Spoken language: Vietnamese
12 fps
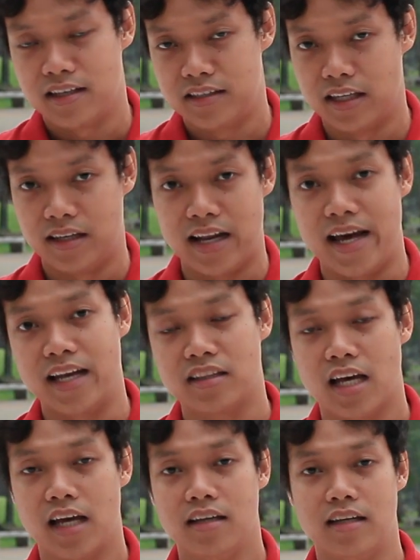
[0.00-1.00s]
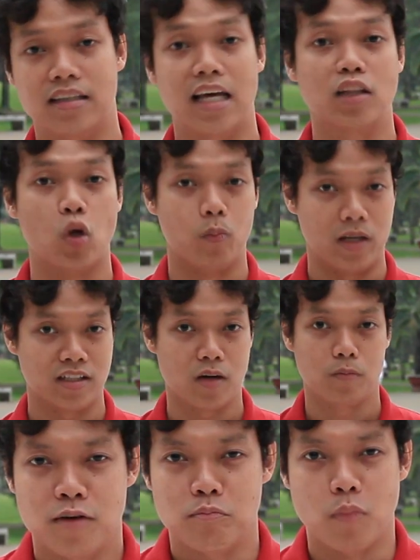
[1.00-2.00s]
dịch lại thành tên là Thanh Tùng là
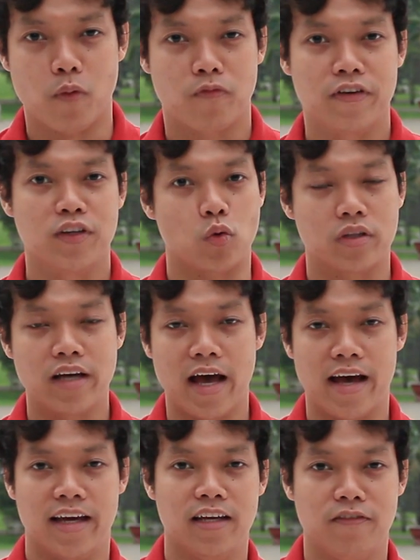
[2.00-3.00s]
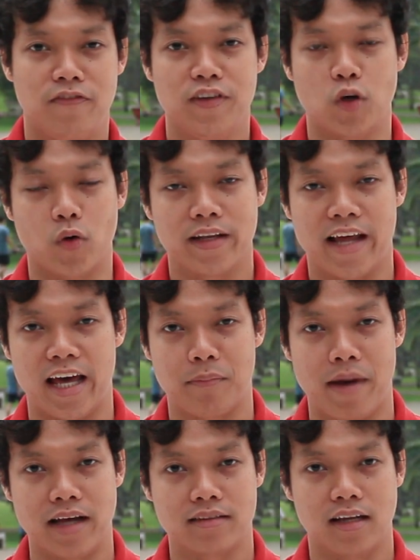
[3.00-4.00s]
xong. Một ví dụ thứ hai, ví dụ khách
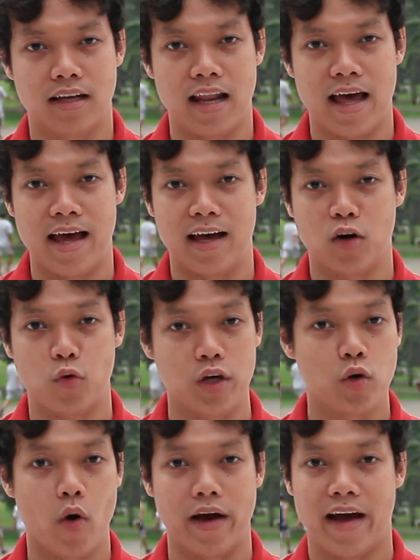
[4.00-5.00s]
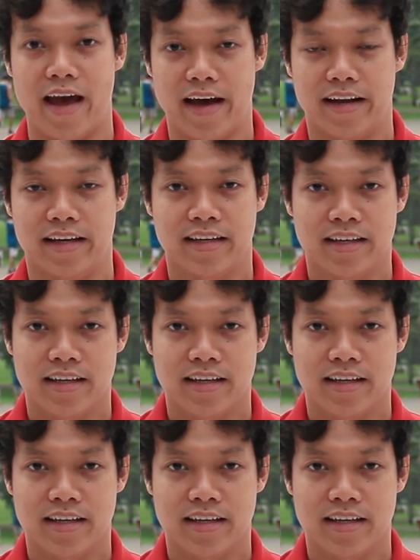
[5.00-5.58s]
hàng bạn tên là Nguyễn Hoàng Hà đi.